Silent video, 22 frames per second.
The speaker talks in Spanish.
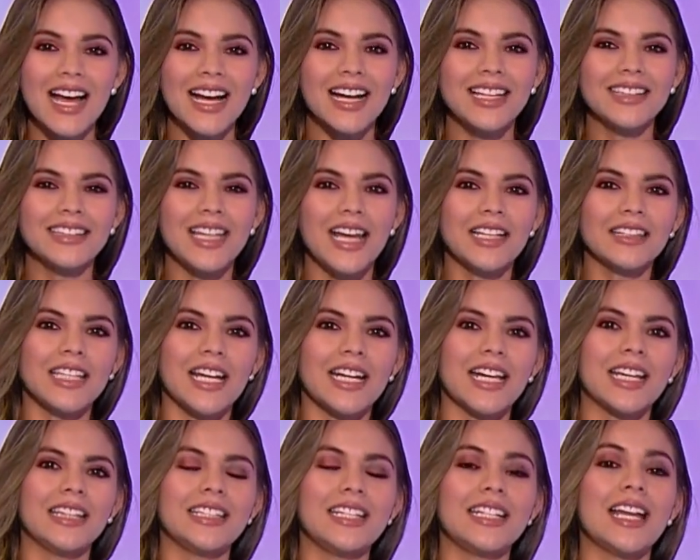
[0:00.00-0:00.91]
cantante
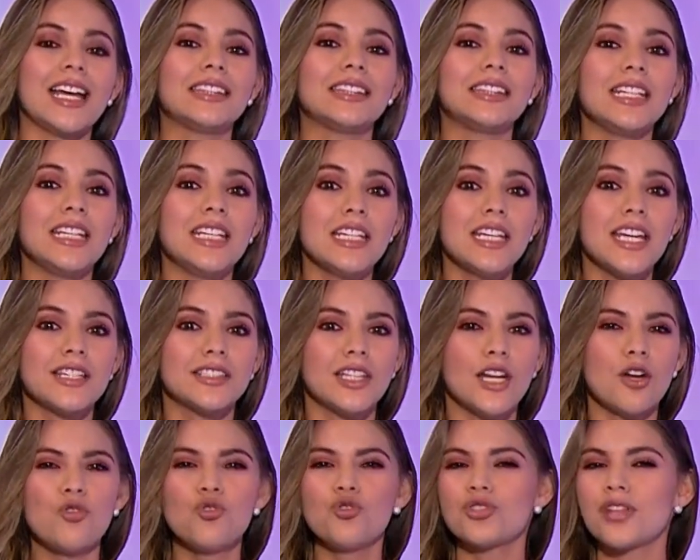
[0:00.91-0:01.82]
argentina Tini
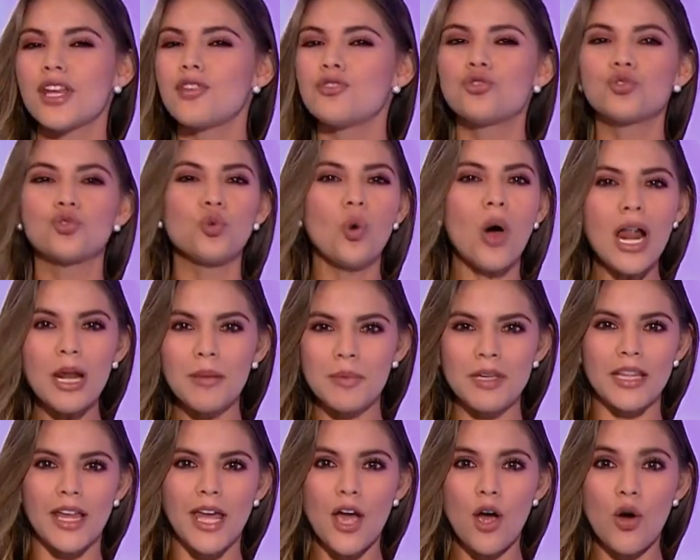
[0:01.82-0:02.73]
está en un sensual
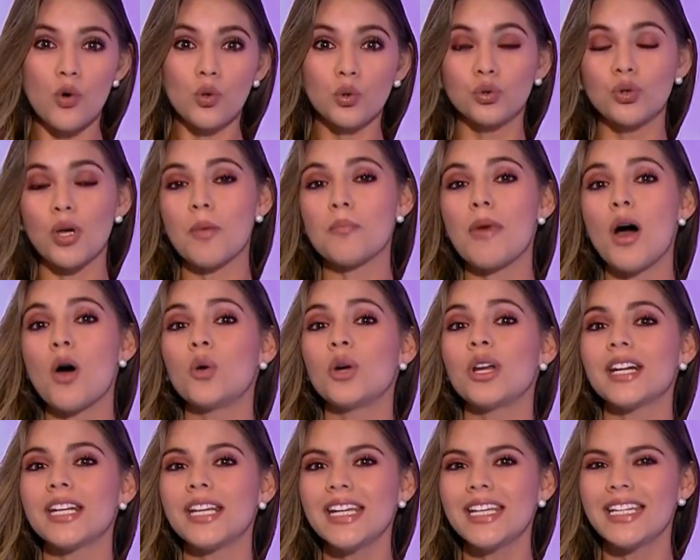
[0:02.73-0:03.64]
video junto a
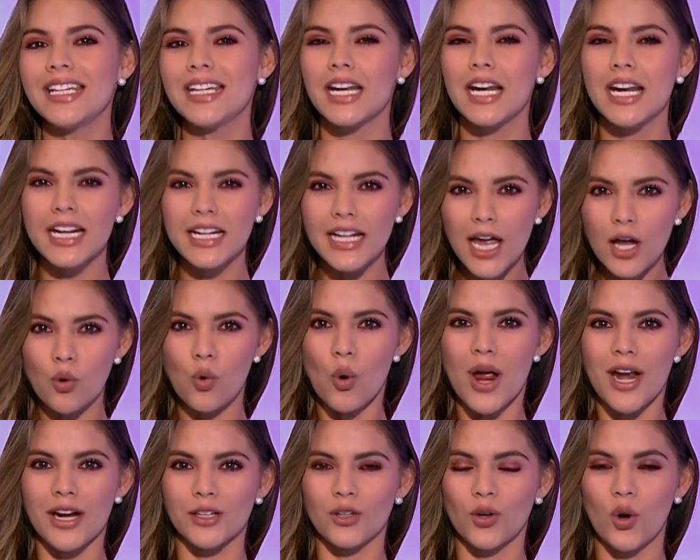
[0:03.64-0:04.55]
Mau y Ricky.
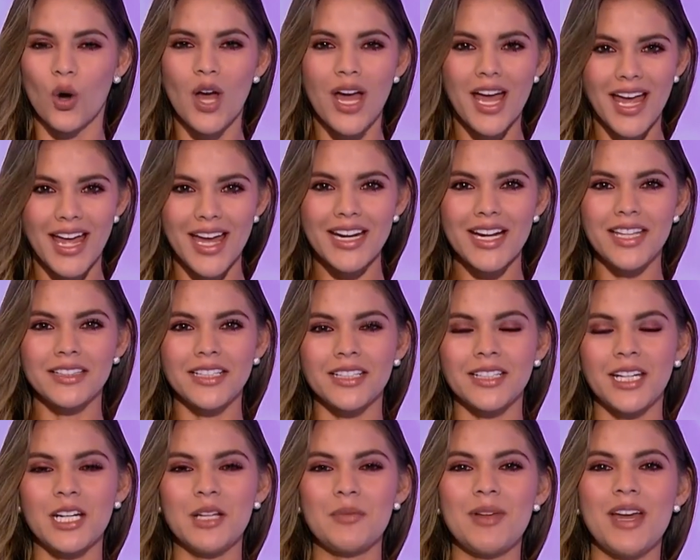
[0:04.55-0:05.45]
Recuerdo, en
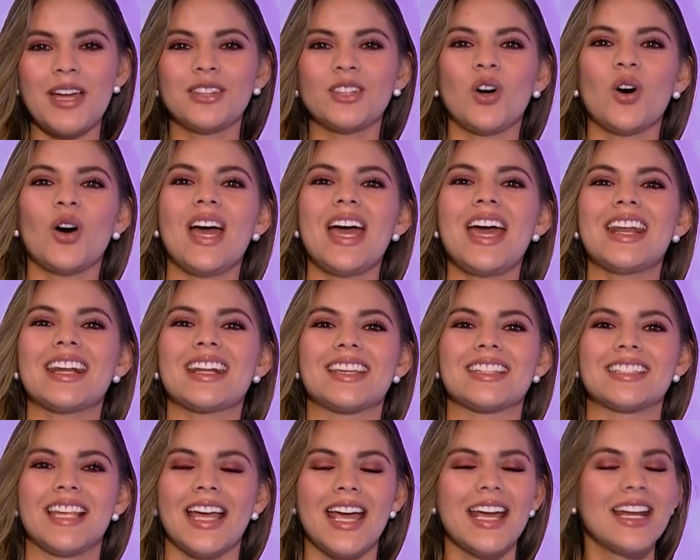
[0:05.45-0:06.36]
entretenimiento
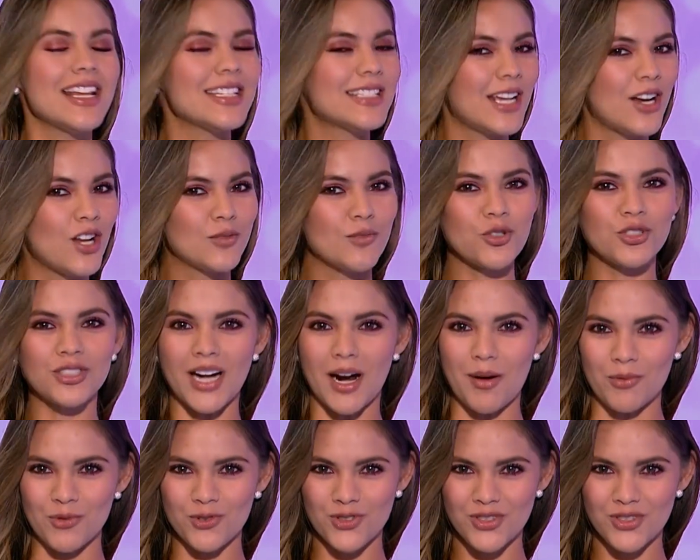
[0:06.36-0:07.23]
RCN se los mostramos.